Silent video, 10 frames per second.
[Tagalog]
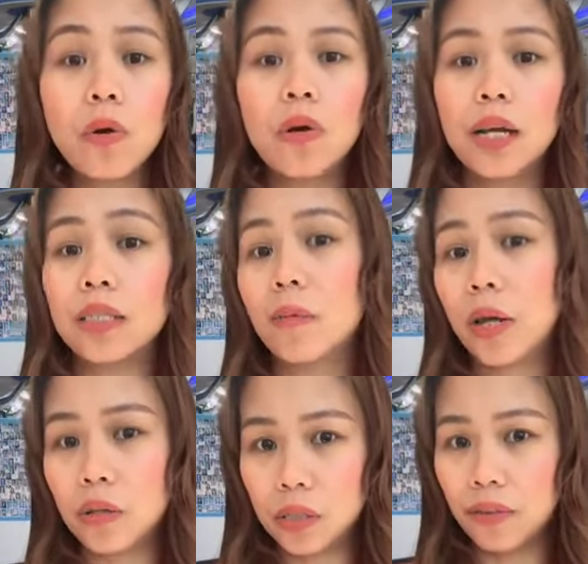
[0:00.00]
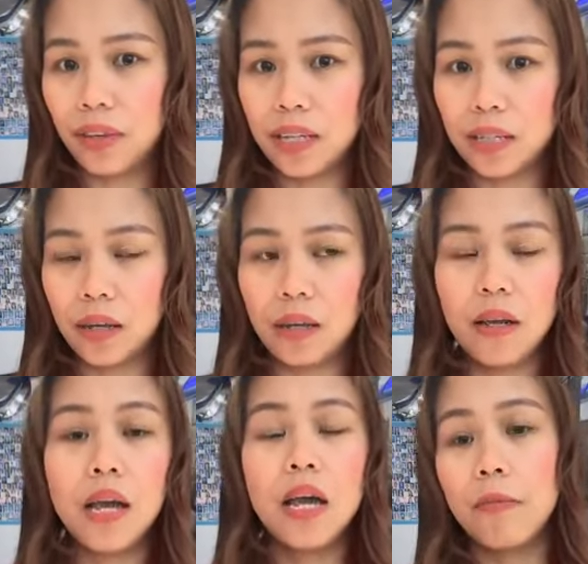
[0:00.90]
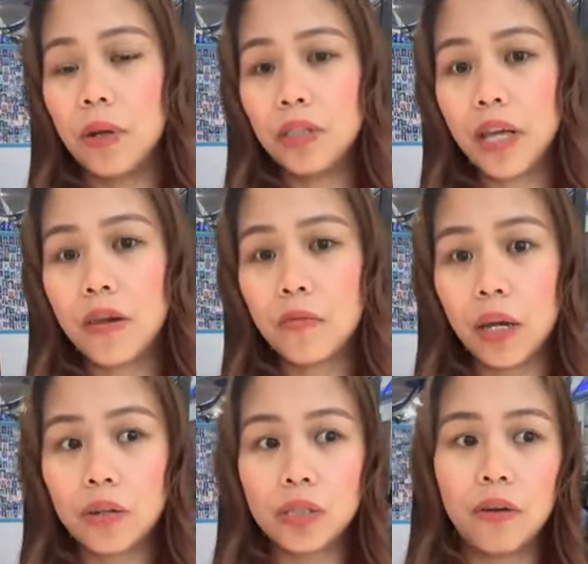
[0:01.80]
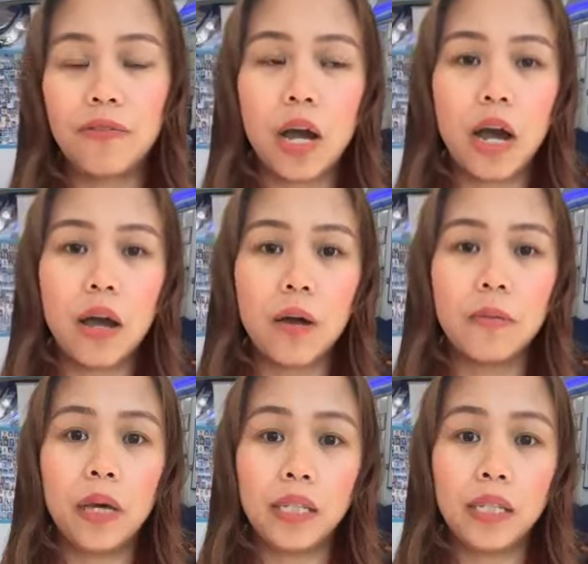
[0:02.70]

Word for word: tungkol lang sa Microsoft Excel. Meron tayong Microsoft um,